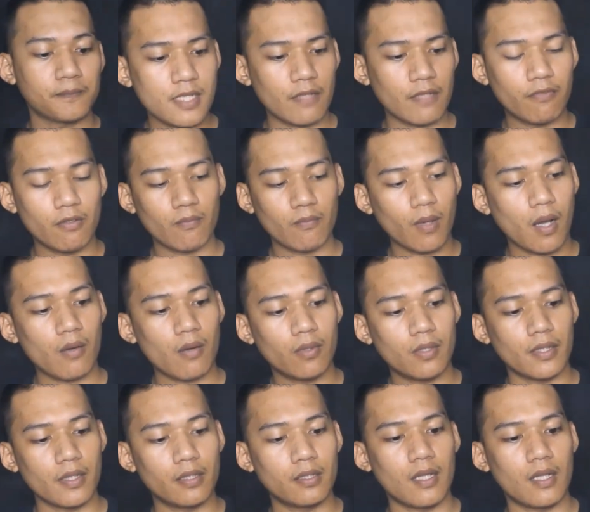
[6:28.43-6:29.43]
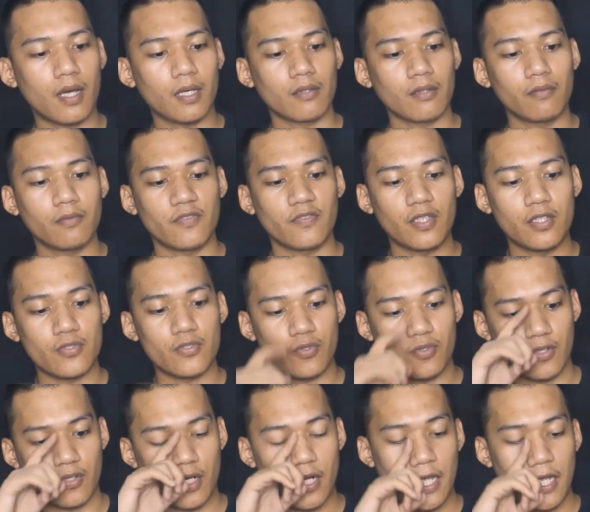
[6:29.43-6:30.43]
Aside from power and lacking
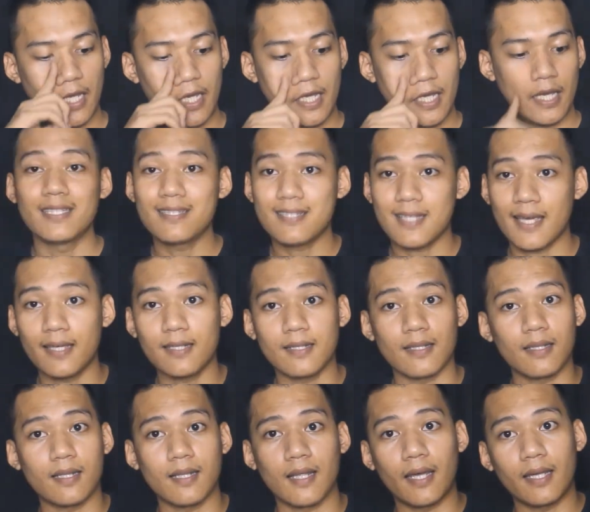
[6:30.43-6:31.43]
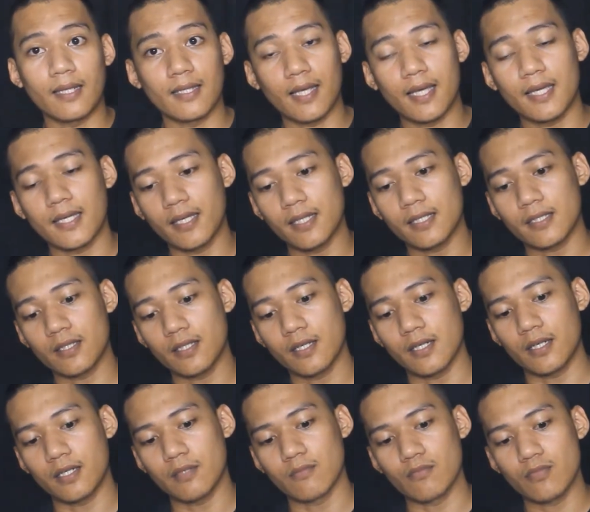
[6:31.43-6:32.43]
feature, the design, I like it.
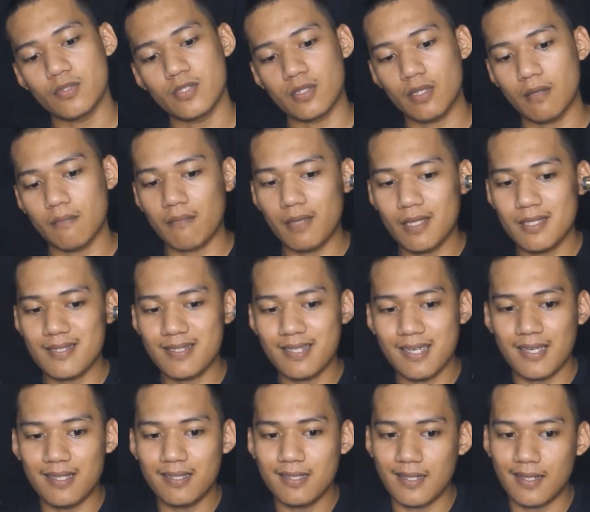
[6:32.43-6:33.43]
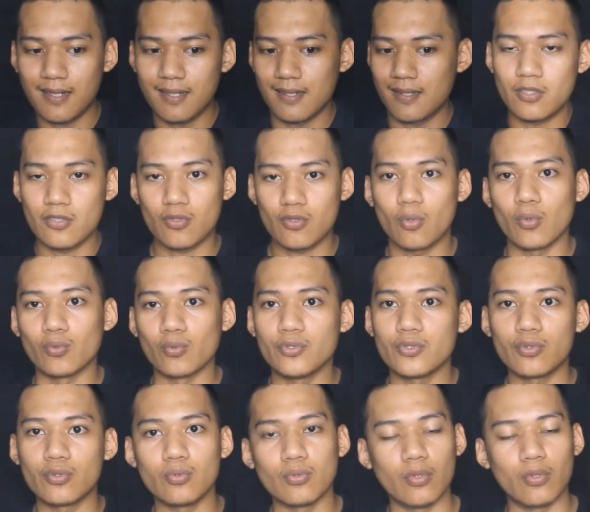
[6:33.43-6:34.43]
Um, some may say na this is old
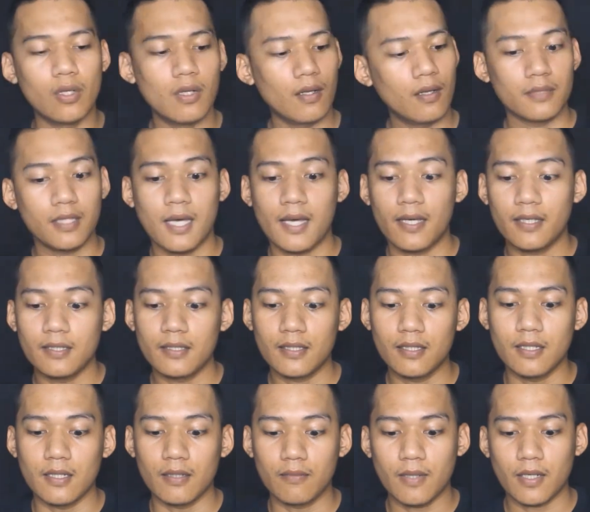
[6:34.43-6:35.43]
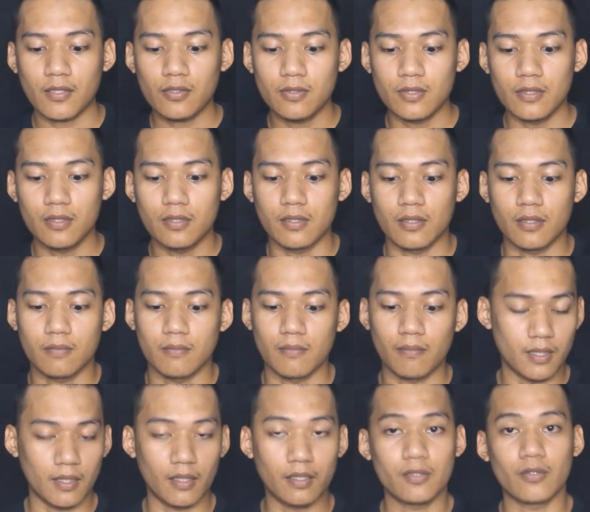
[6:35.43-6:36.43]
school. Um, yeah, I agree. Um, actually, um,
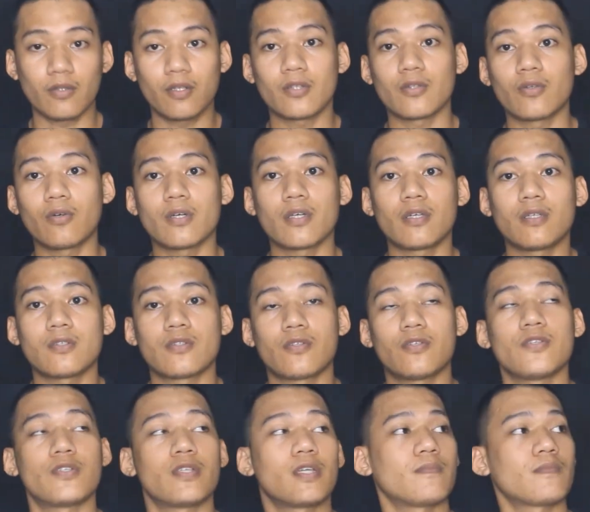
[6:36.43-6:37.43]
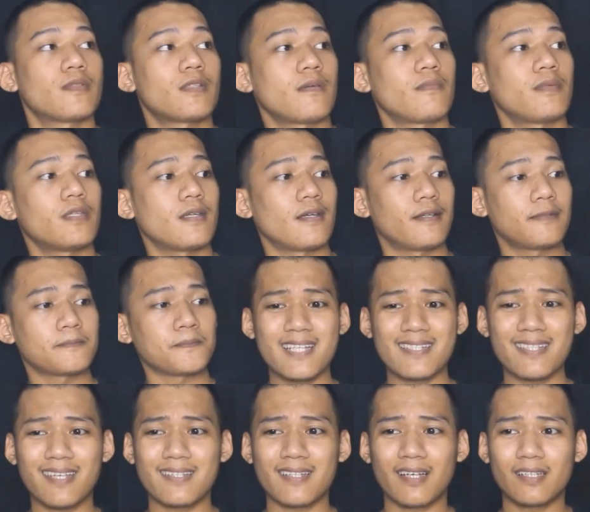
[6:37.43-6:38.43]
binanggit ko rin to kay Sir James. Sabi niya,
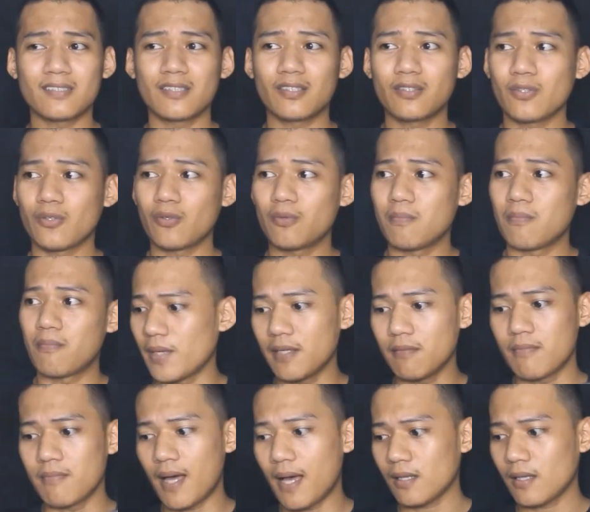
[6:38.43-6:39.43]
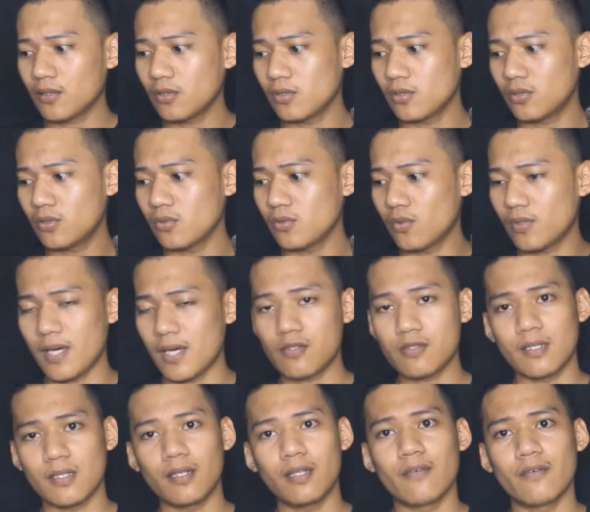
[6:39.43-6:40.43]
dinesign niya kasi to way back
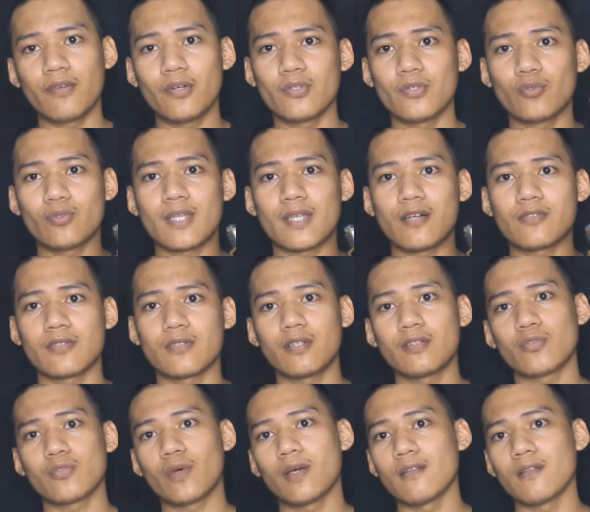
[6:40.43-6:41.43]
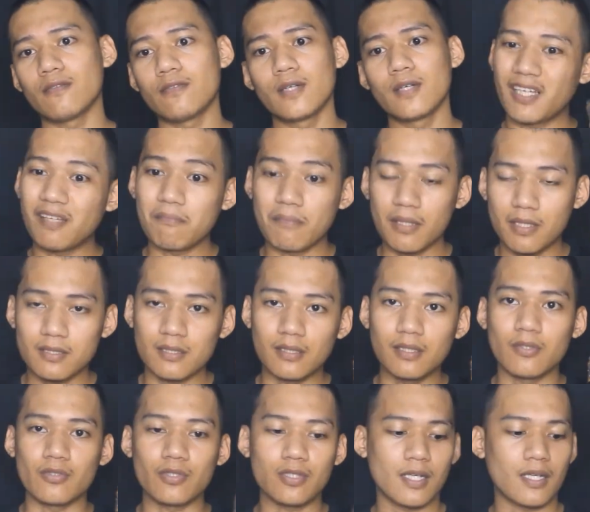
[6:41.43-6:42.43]
2011 or 2012. Naging busy
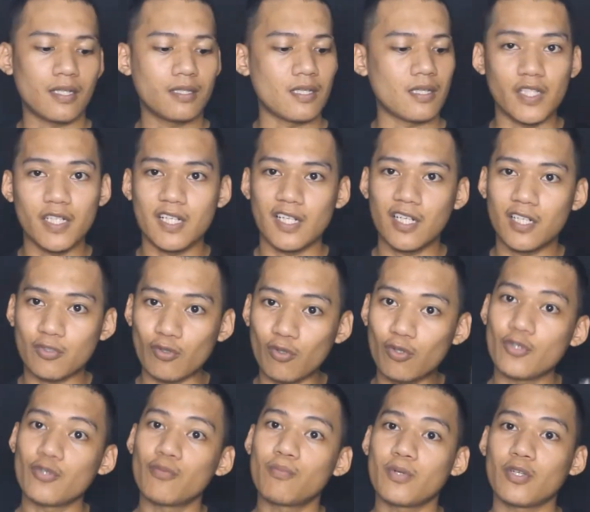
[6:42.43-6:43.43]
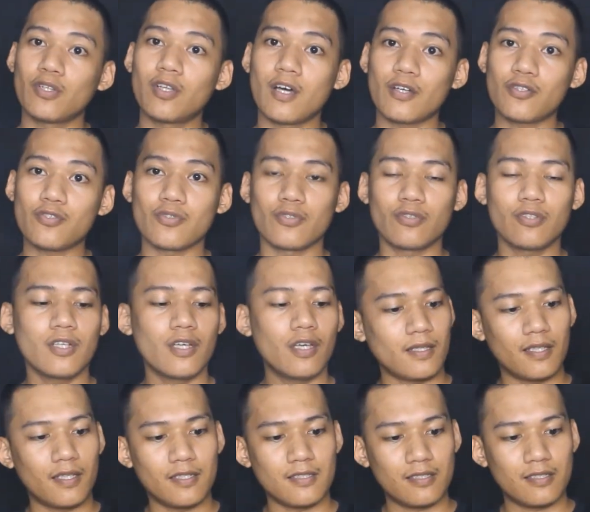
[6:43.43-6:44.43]
daw siya, hindi na natuloy yung production.
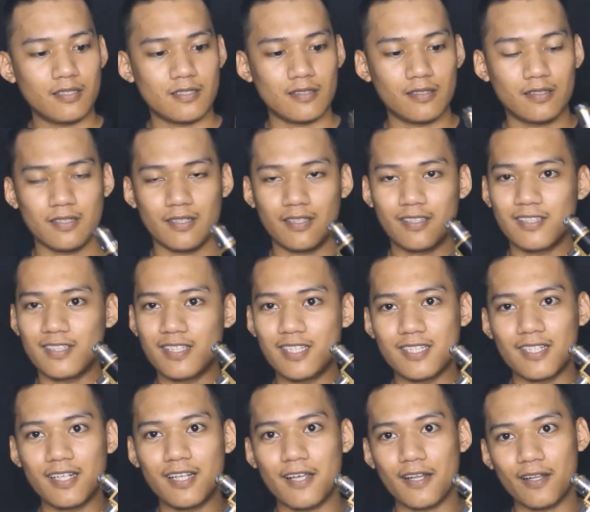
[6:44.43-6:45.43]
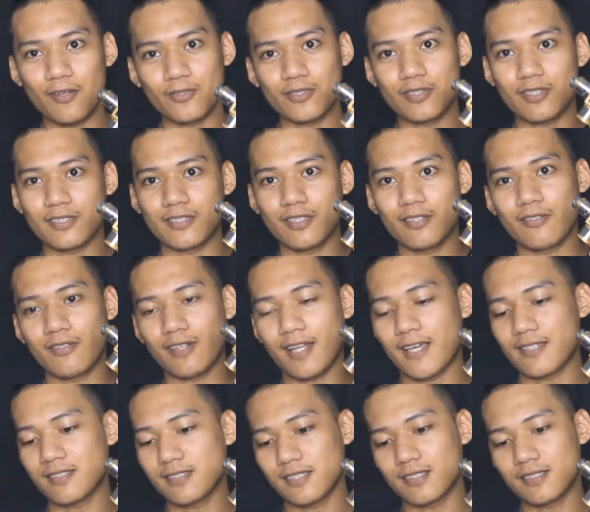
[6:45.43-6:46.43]
I guess, hindi nalalabas kasi yung
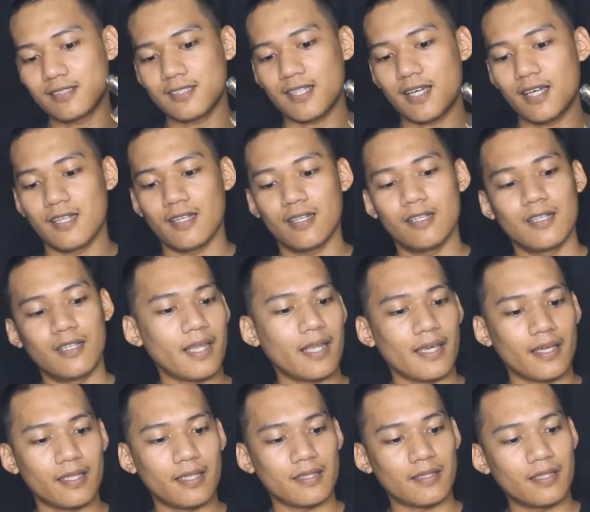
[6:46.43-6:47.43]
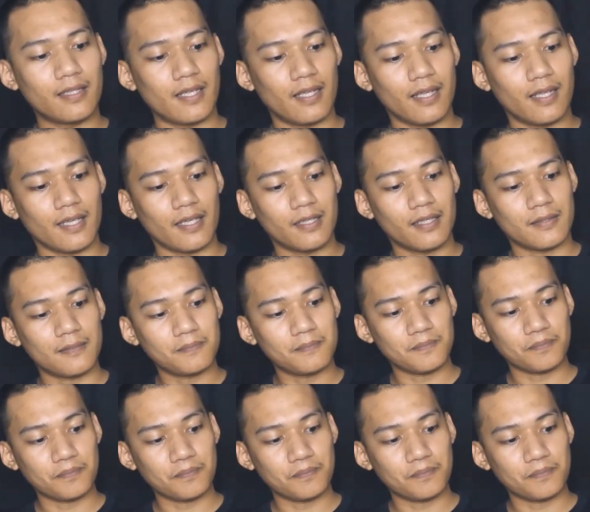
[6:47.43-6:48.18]
classic style. I like it. I like it.